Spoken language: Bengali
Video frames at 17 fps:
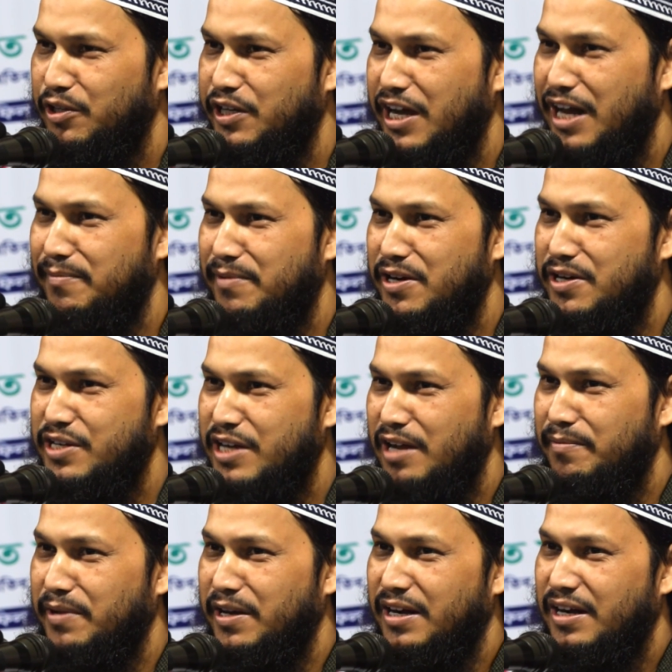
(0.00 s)
চেয়ারম্যান
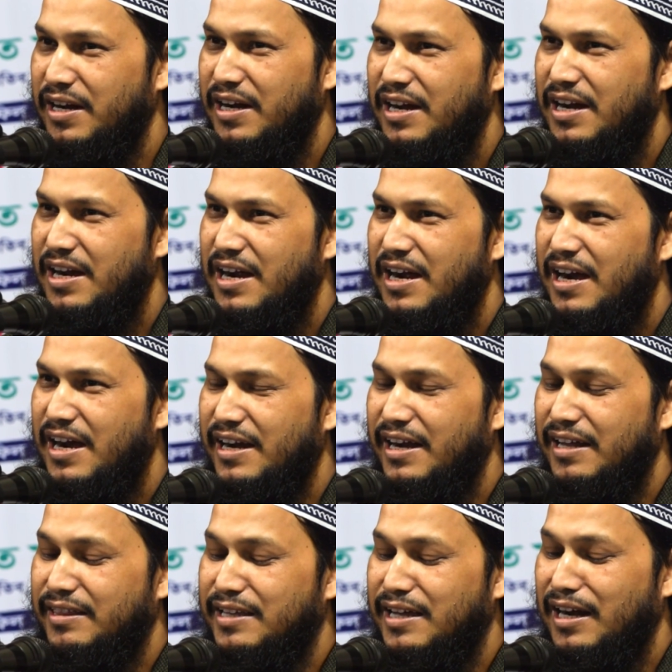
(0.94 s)
সাহেবের
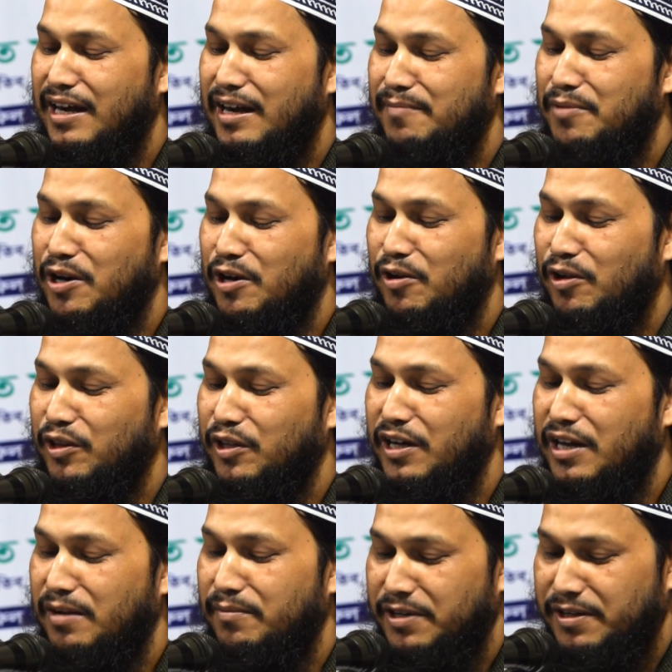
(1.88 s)
হায়াতে আল্লাহ বরকত
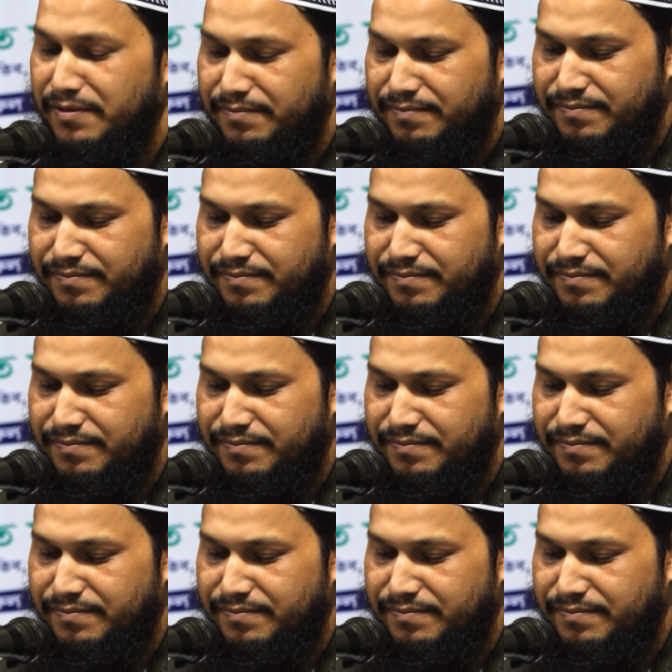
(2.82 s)
দিন আমিন